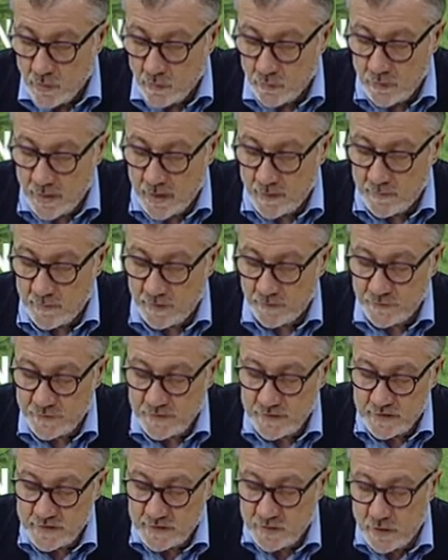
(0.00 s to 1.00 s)
una
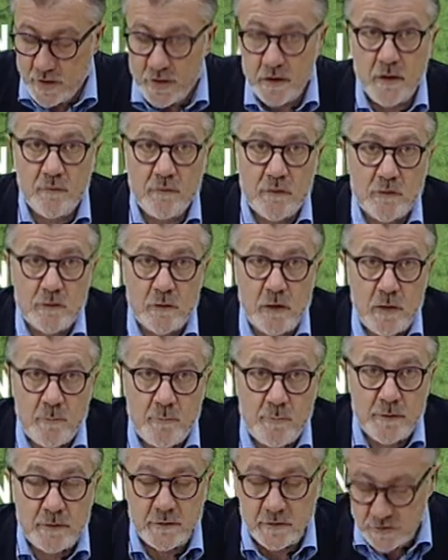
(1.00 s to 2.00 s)
manifestazione che ha visto la
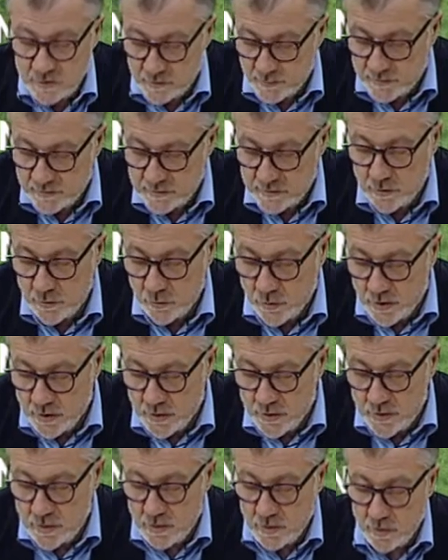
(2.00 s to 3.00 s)

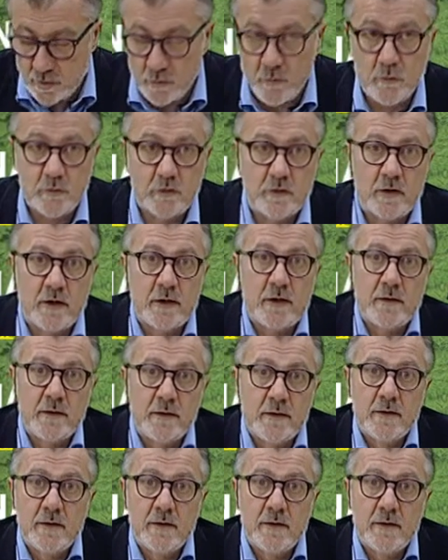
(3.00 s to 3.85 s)
partecipazione di oltre